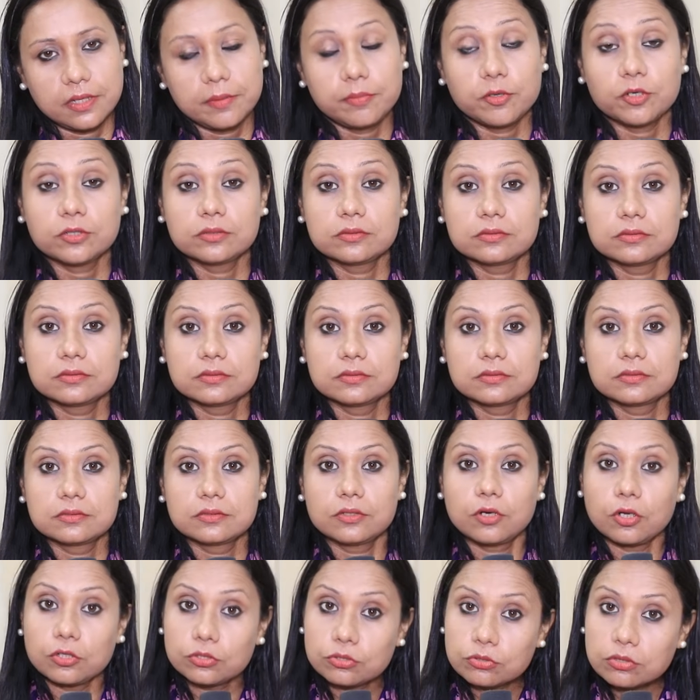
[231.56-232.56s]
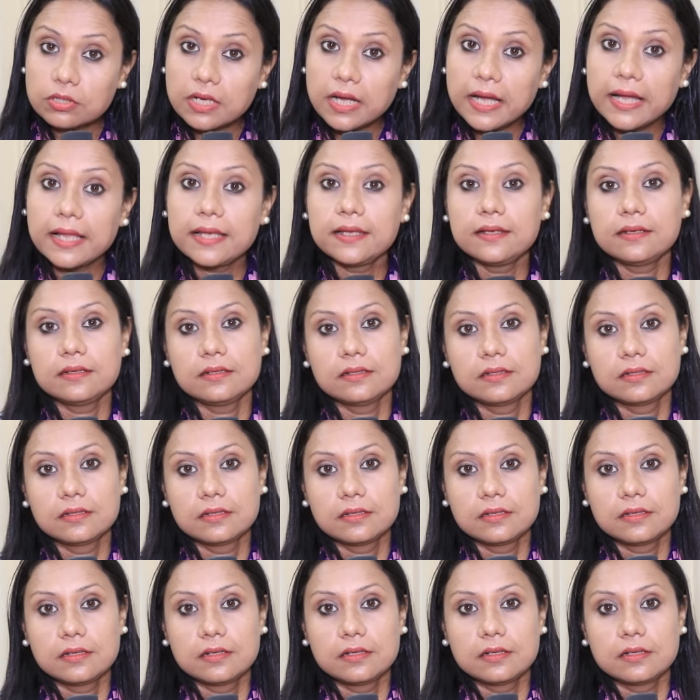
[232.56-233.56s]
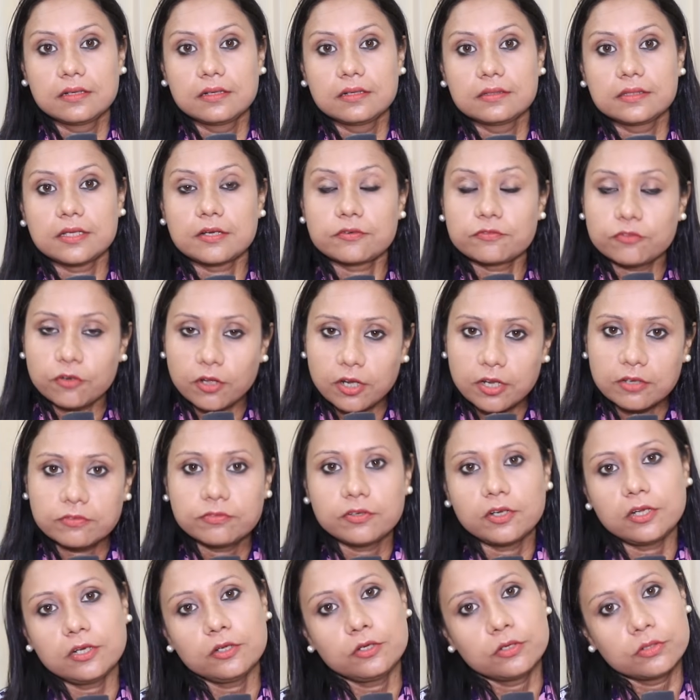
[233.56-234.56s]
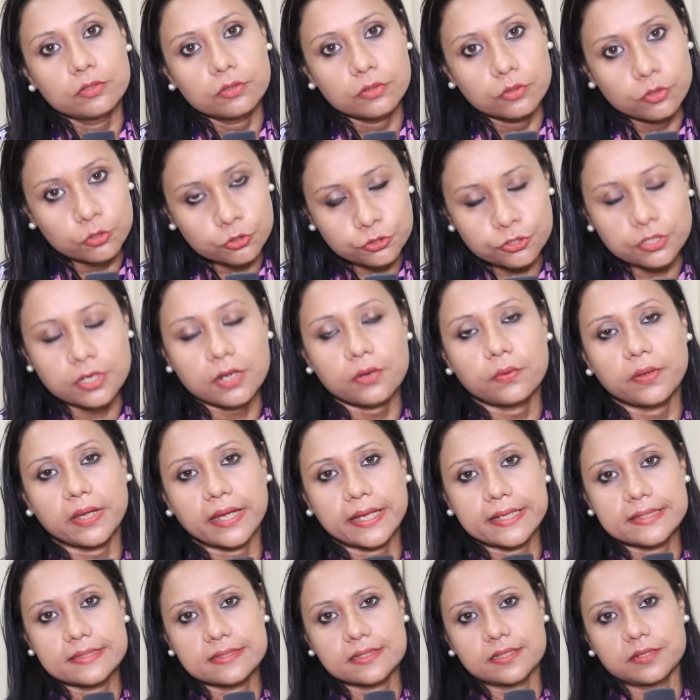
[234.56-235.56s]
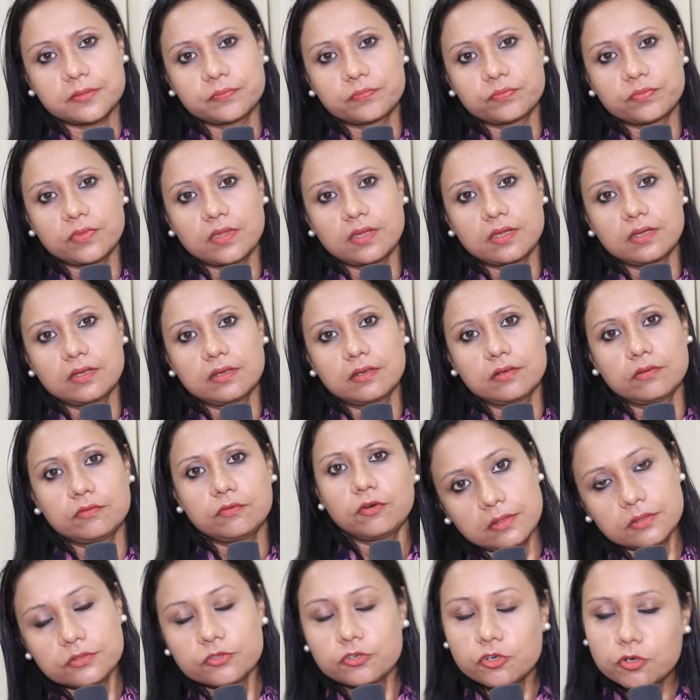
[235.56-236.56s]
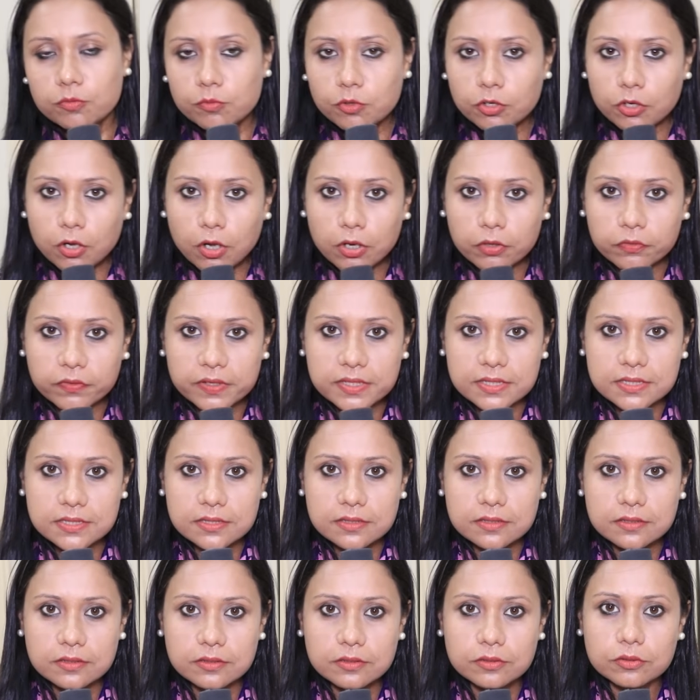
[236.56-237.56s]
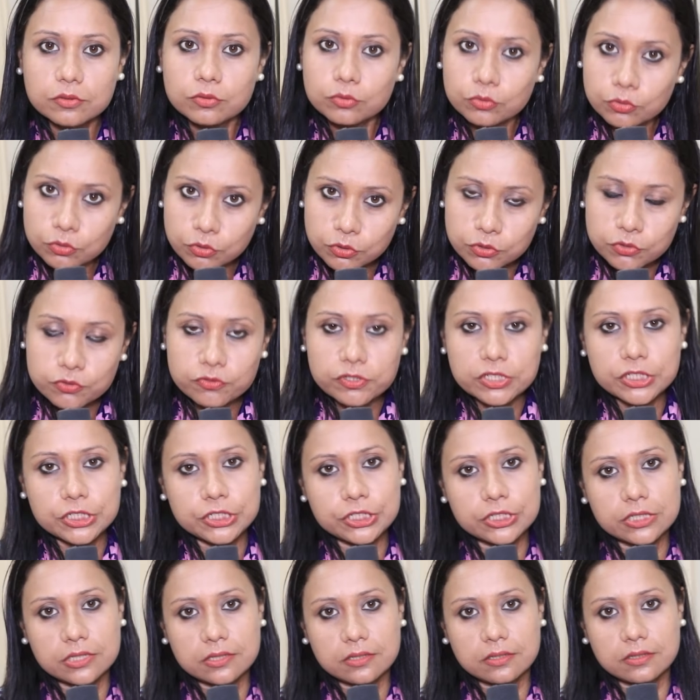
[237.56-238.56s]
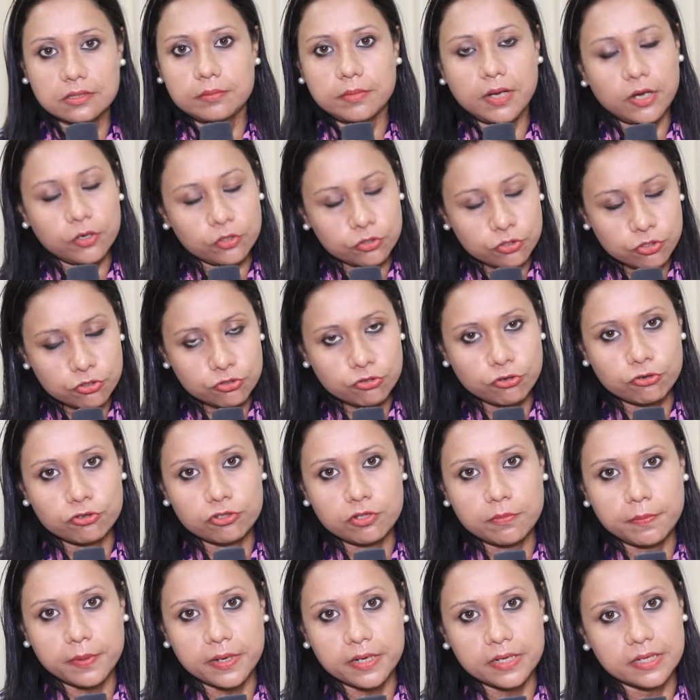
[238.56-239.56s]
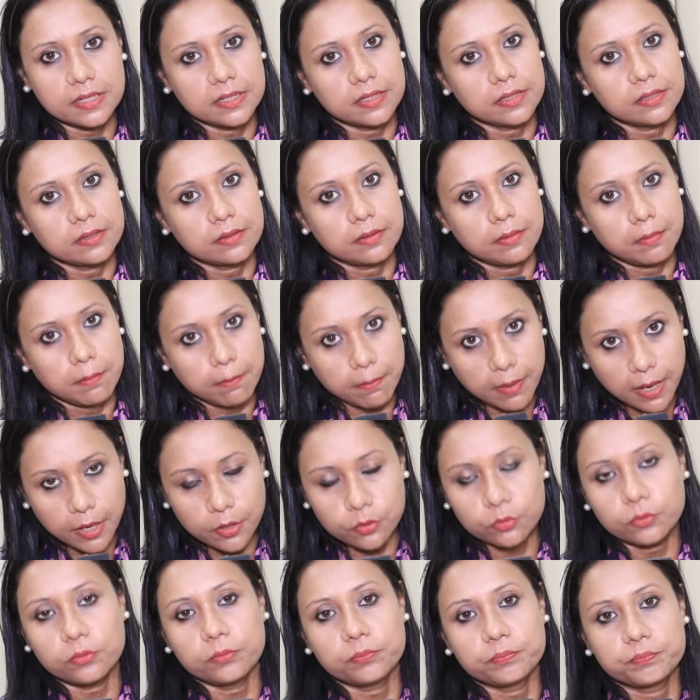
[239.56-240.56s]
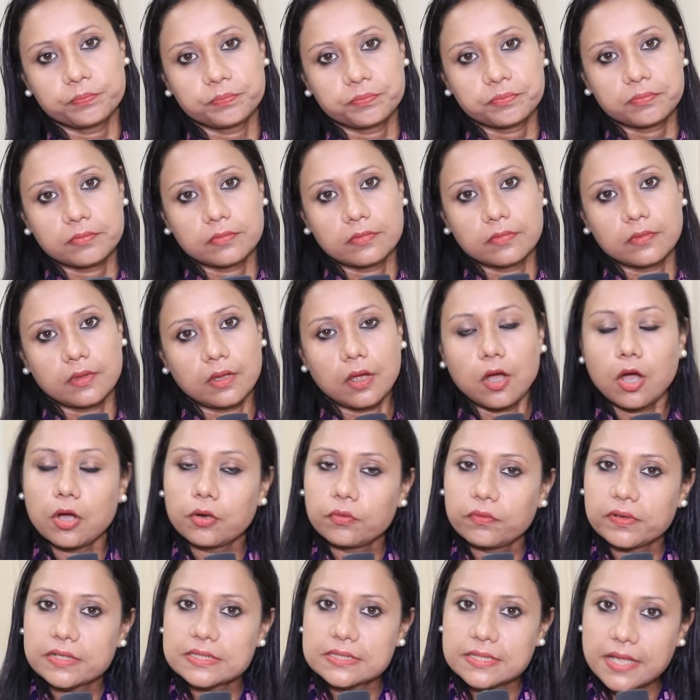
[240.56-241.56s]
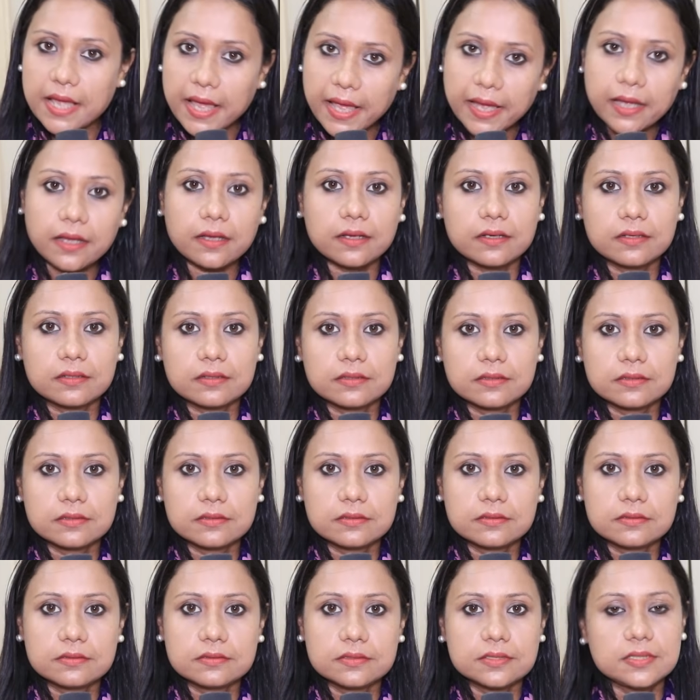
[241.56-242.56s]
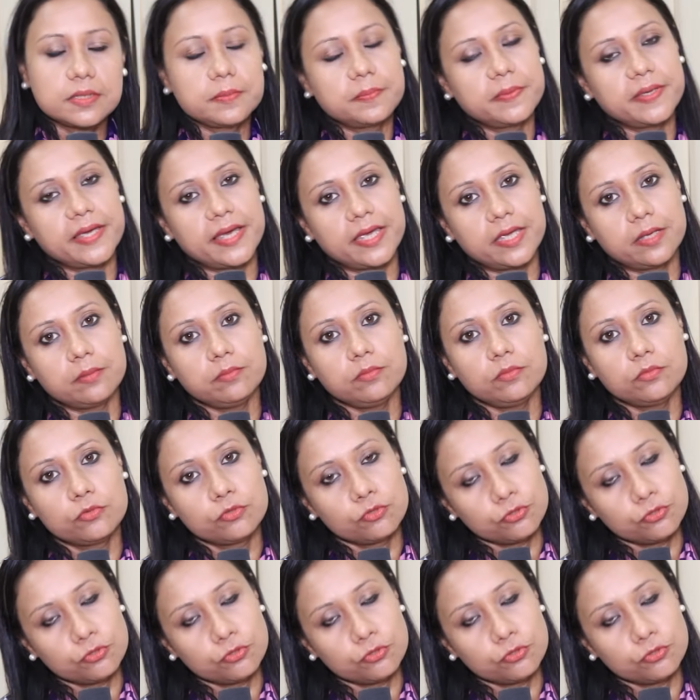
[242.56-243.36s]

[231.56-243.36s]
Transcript: এবং গতকাল তার ফলাফল ঘোষণা হয়ে গেছে তৃণমূল কংগ্রেস উনত্রিশ ভারতীয় জনতা পার্টি বারো কংগ্রেস এক সিপিআইএম